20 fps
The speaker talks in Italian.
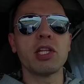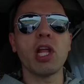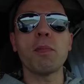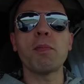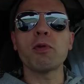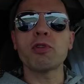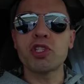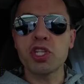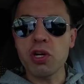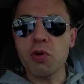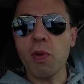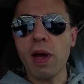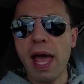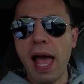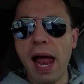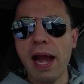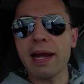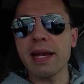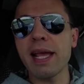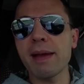Dopo 5
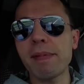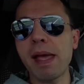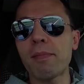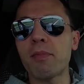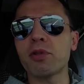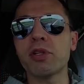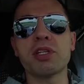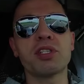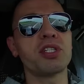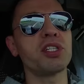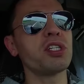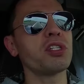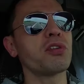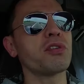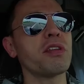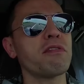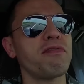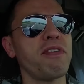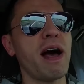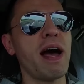anni abbiamo
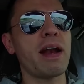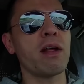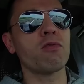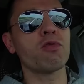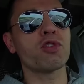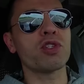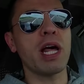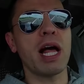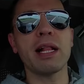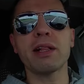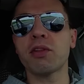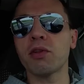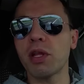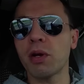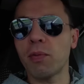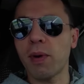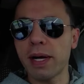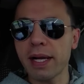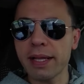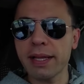deciso di fare un salto
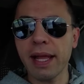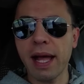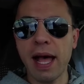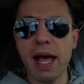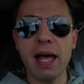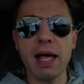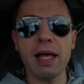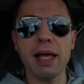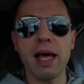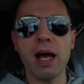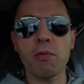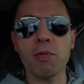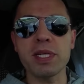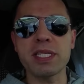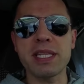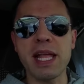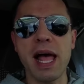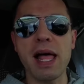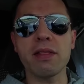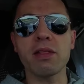di qualità
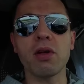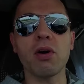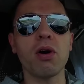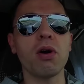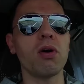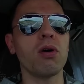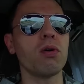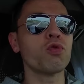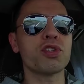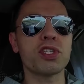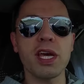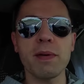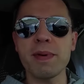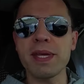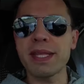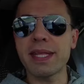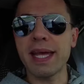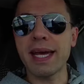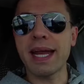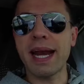acquistando un
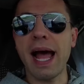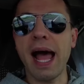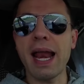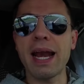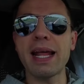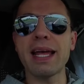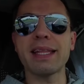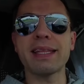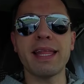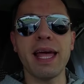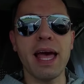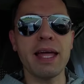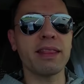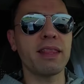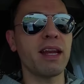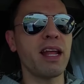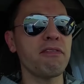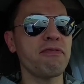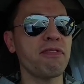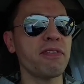semi integrale
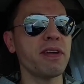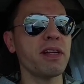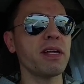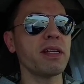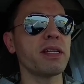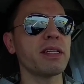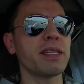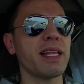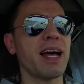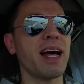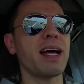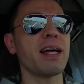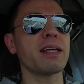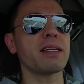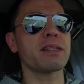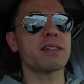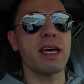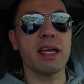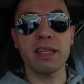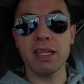Detlef da
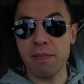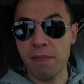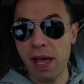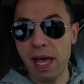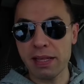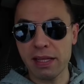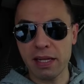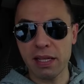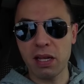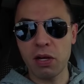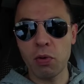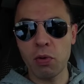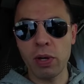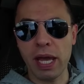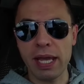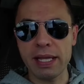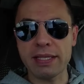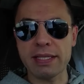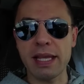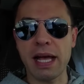7 metri di
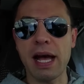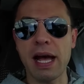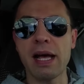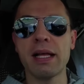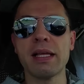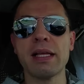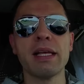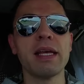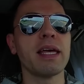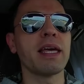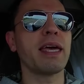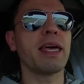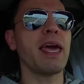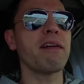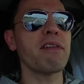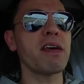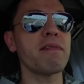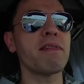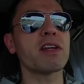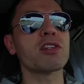lunghezza
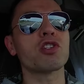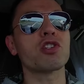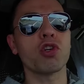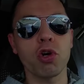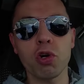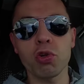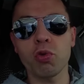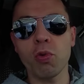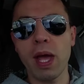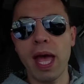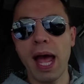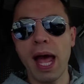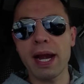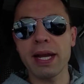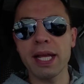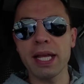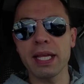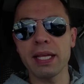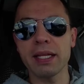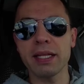che aveva solo 2
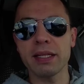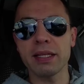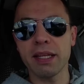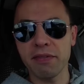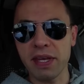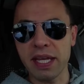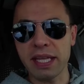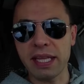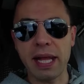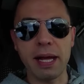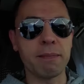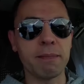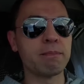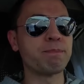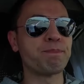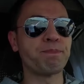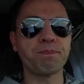anni di vita.